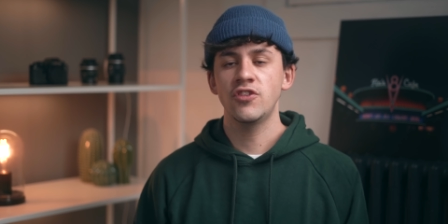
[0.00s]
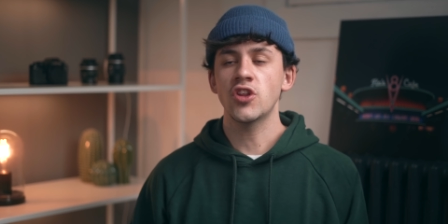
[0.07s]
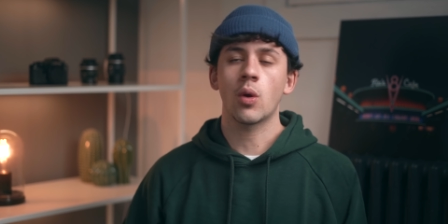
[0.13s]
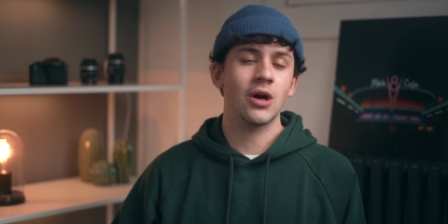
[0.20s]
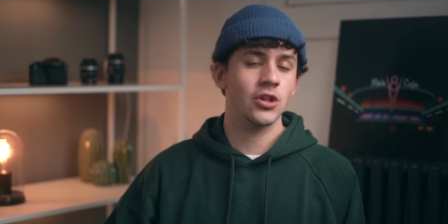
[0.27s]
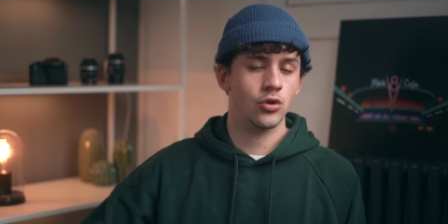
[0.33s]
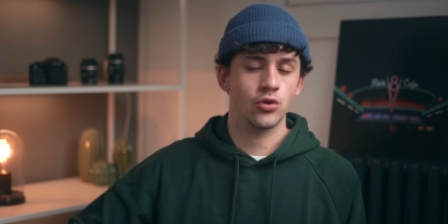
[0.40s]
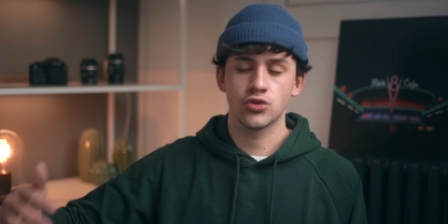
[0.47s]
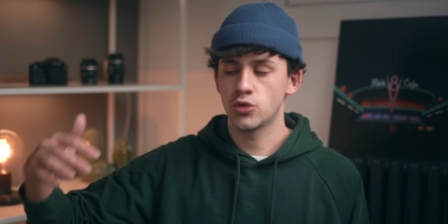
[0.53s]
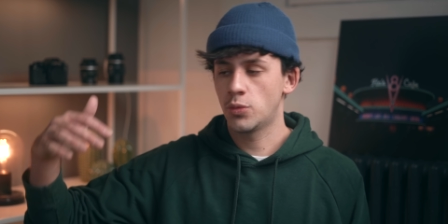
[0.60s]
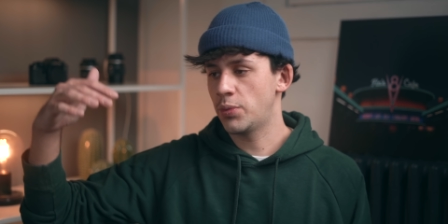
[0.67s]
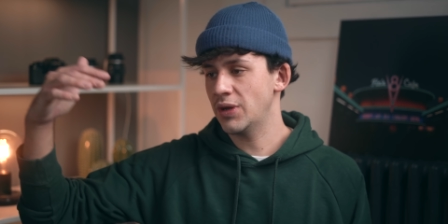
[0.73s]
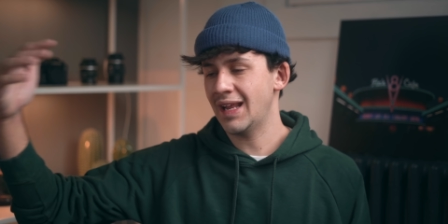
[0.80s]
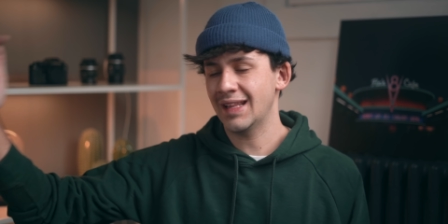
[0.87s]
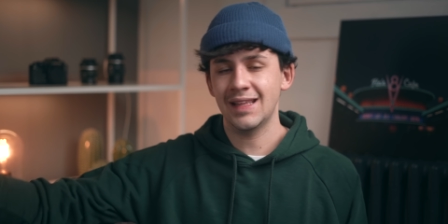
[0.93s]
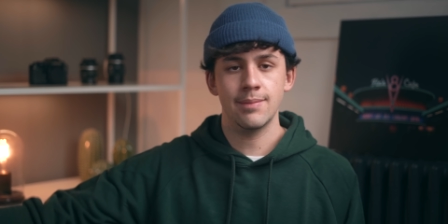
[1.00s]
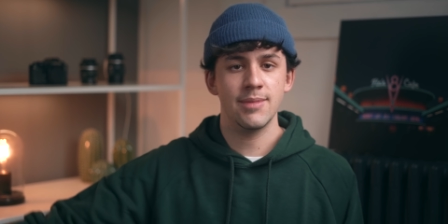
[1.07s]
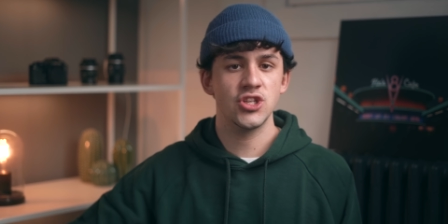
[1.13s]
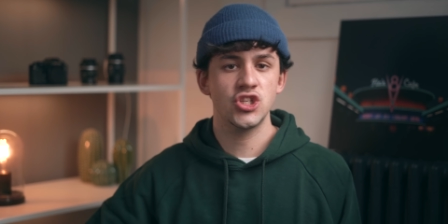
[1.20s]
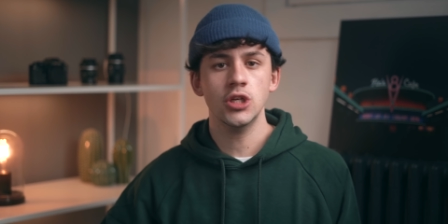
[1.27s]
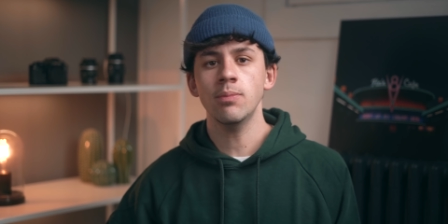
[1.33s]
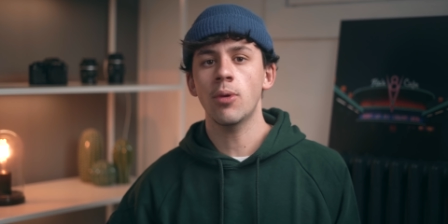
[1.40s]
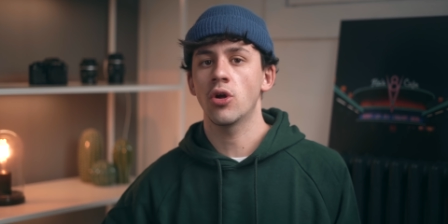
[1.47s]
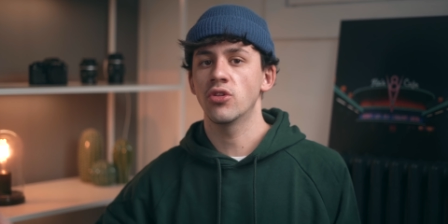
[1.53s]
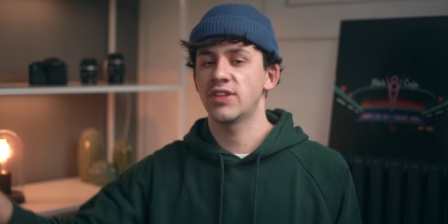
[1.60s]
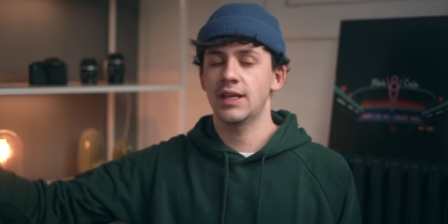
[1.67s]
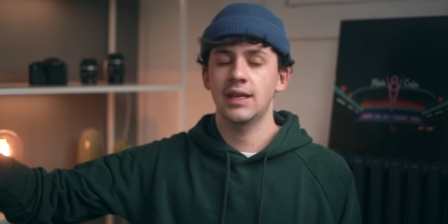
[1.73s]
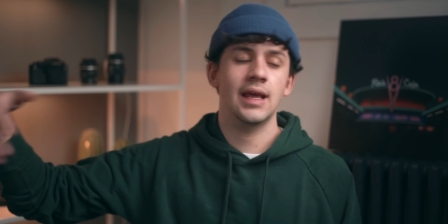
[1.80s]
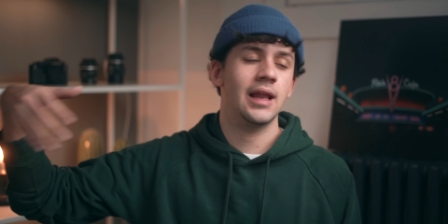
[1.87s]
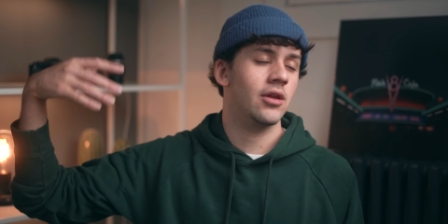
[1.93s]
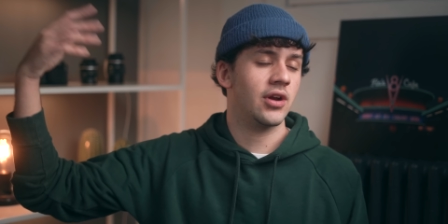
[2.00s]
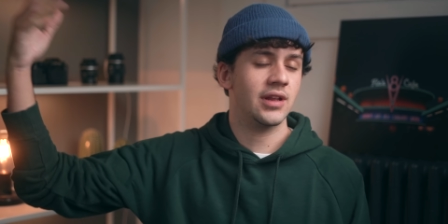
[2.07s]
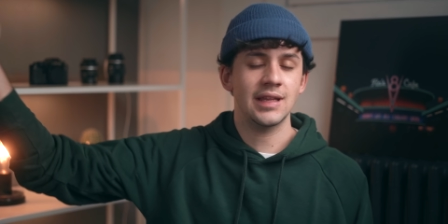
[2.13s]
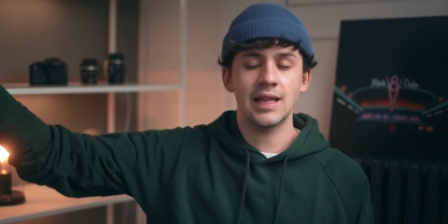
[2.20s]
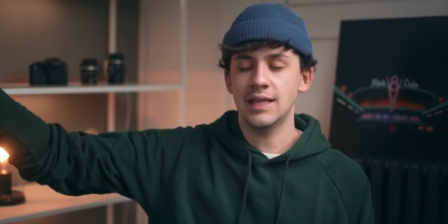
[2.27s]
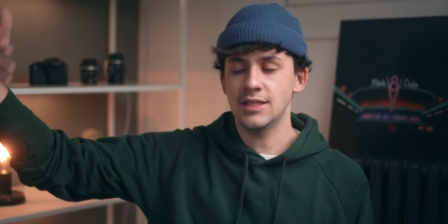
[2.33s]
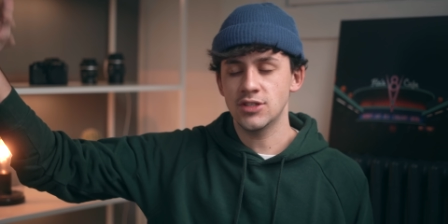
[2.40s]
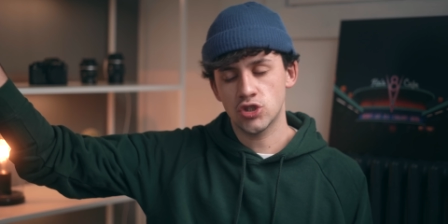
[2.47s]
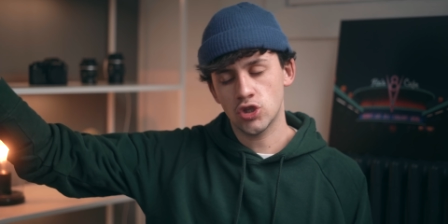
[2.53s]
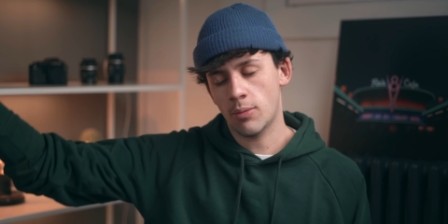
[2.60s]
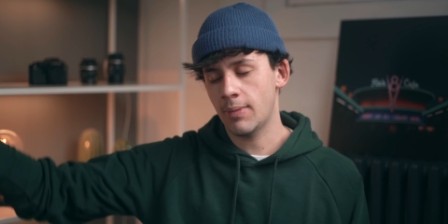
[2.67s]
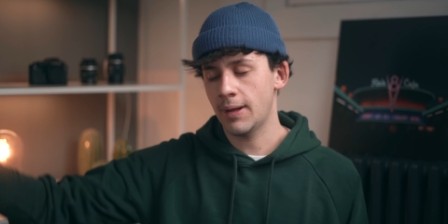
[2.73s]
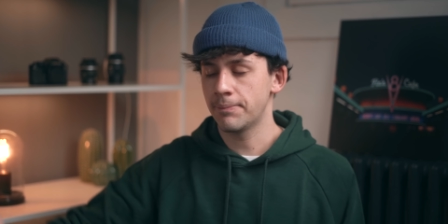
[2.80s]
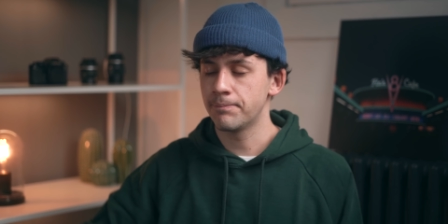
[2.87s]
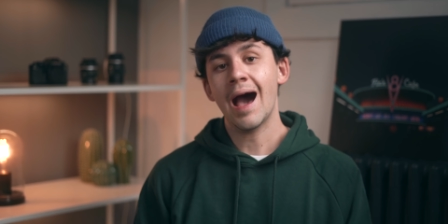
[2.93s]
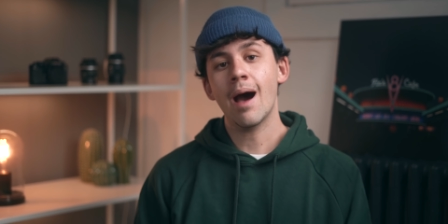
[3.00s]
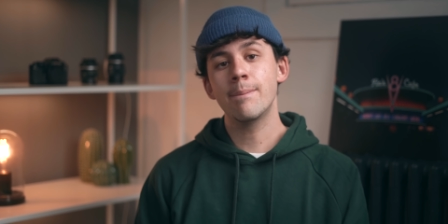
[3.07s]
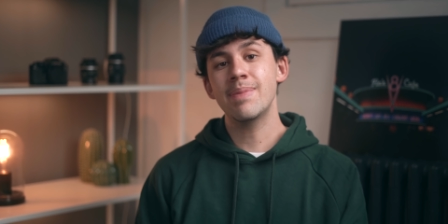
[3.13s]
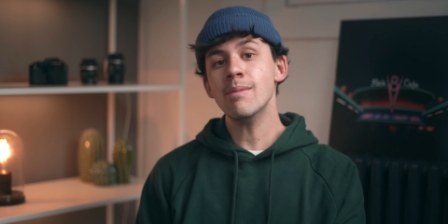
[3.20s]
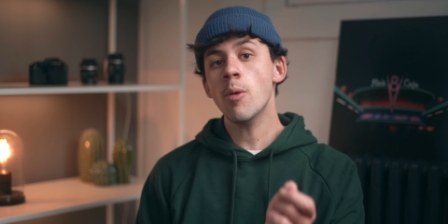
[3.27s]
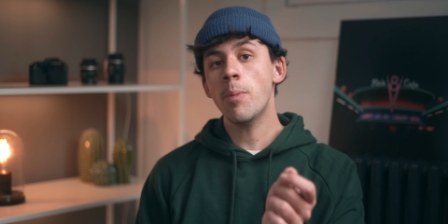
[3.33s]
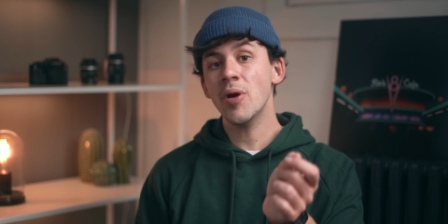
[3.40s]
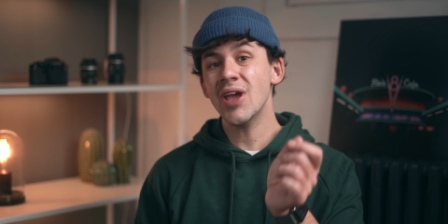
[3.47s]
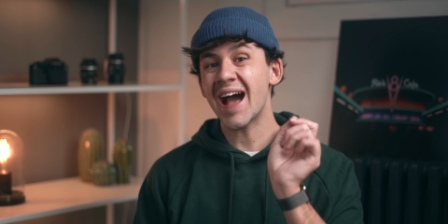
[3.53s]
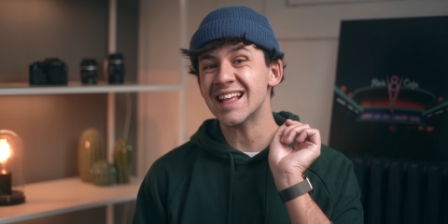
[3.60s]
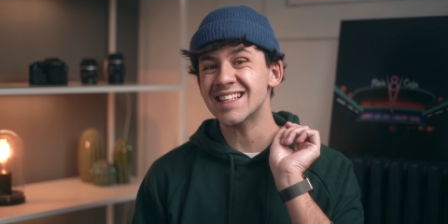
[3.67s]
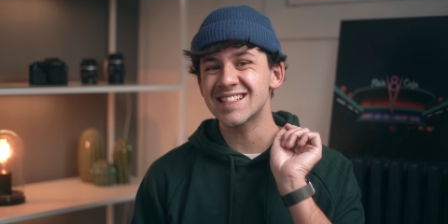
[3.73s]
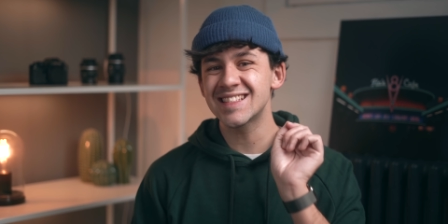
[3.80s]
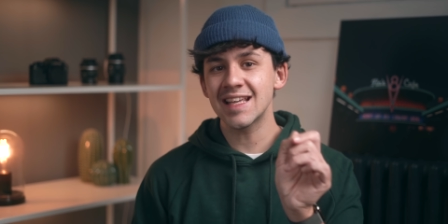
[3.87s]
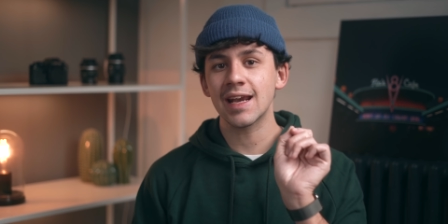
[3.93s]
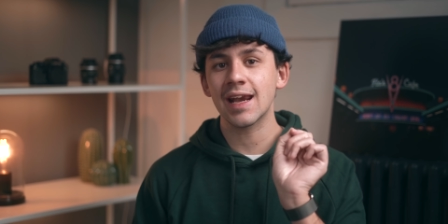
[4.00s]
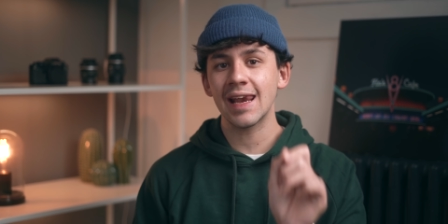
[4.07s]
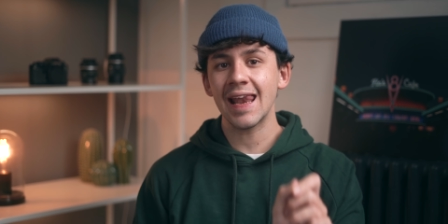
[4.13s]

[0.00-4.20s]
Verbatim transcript: fino a quando non sono poi nate le Magic Mountain e allora da lì insomma. Abbiamo poi Aster